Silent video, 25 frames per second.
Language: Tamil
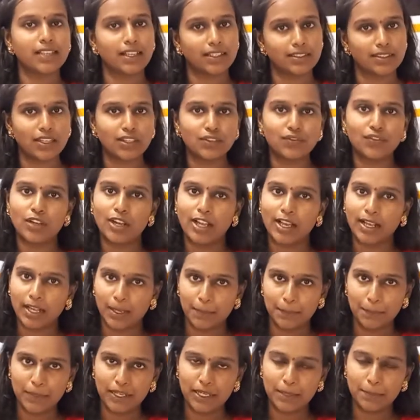சக்ஸஸ்ஃபுல்லாக
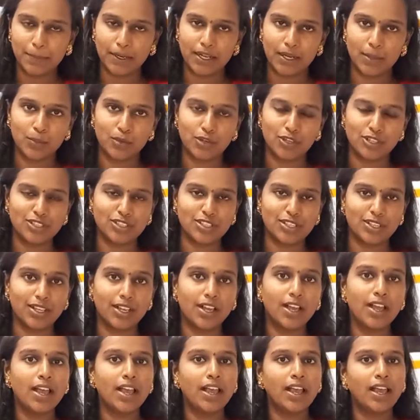கம்ப்ளீட் பண்ண முடிஞ்சுது
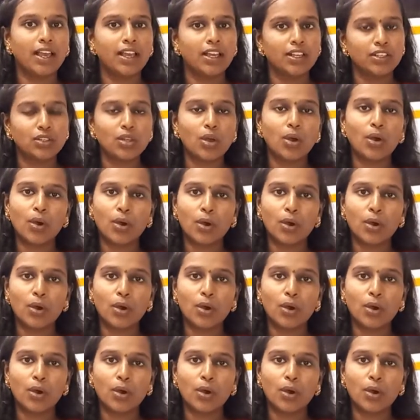ஸோ